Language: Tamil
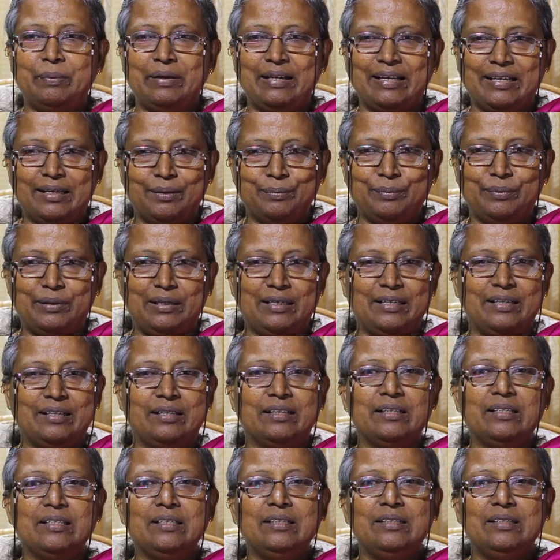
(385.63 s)
படைக்கப்பட்ட
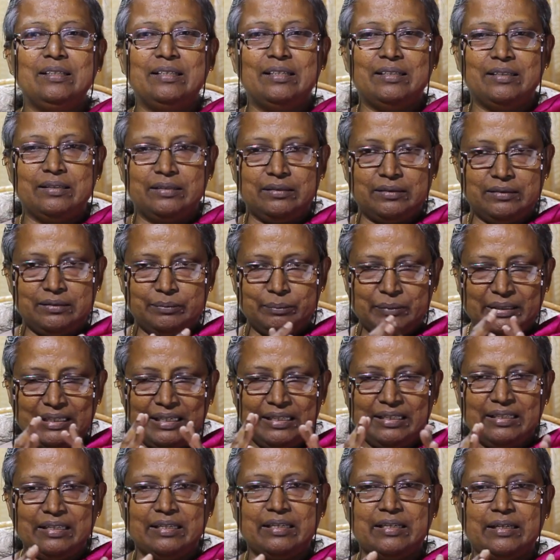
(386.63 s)

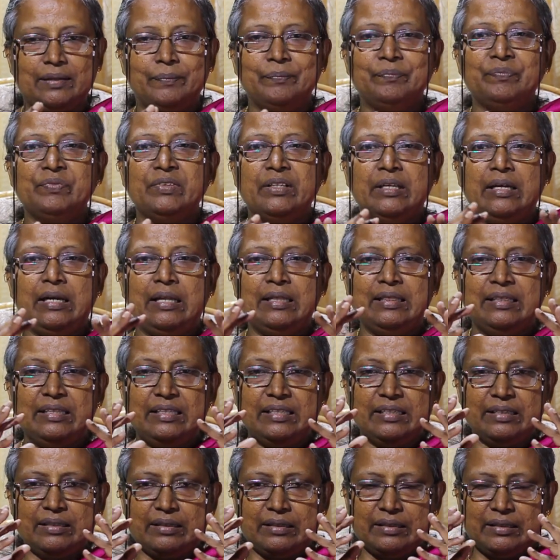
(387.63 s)
மனிதர்கள் அந்த